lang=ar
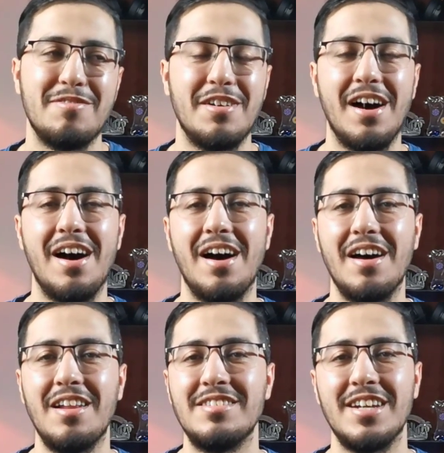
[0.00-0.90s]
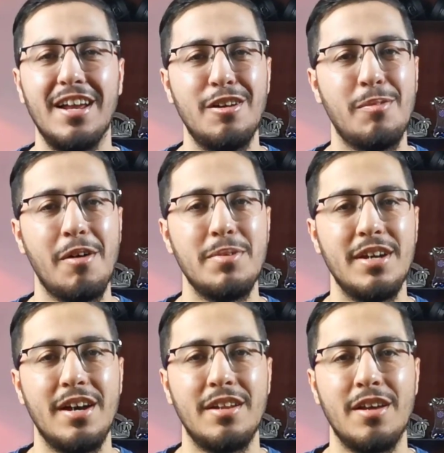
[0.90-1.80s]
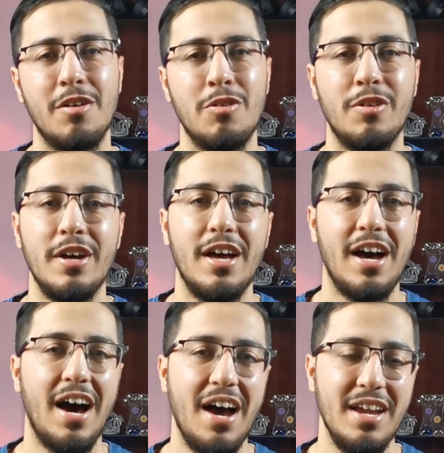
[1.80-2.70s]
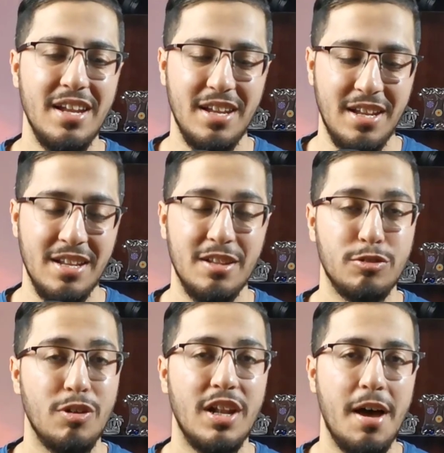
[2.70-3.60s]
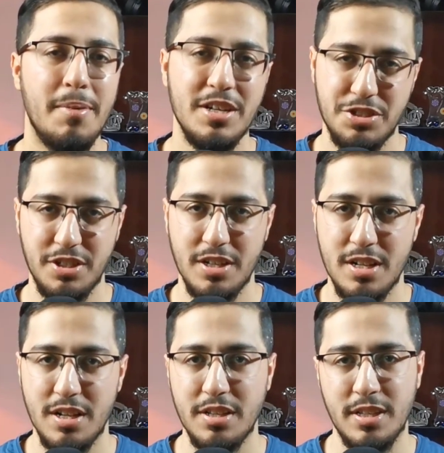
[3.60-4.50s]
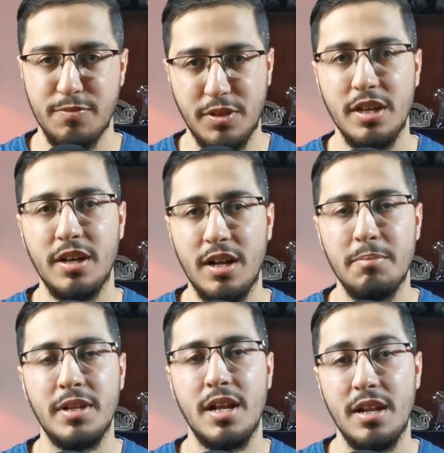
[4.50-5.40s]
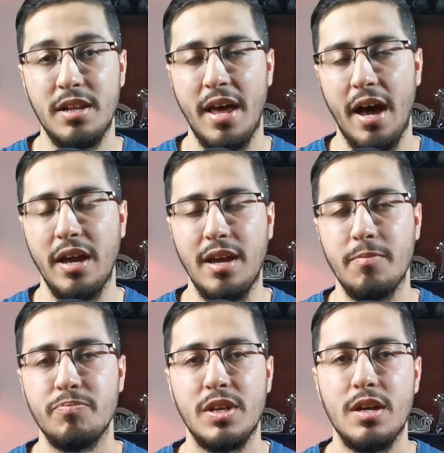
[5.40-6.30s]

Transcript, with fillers: فالشغله وما بيها انه هاي الطلاب هالشكل تفكيره من هالناحيه